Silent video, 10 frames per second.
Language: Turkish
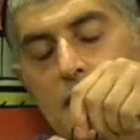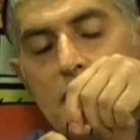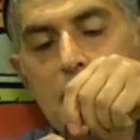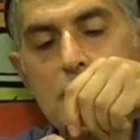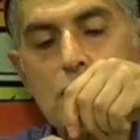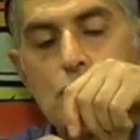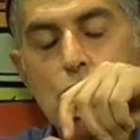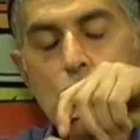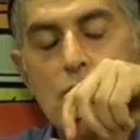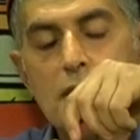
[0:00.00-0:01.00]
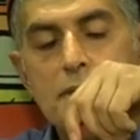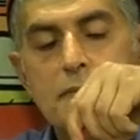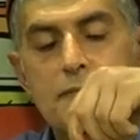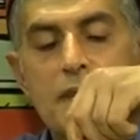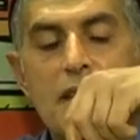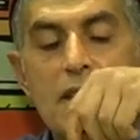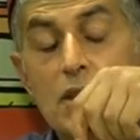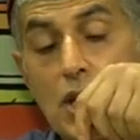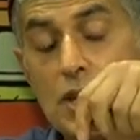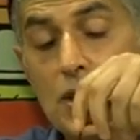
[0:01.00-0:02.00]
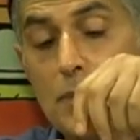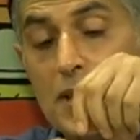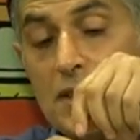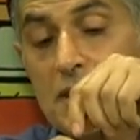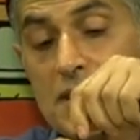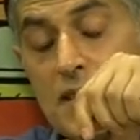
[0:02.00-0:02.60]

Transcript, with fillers: da gelişir çocuklar. Kendi aparatınızı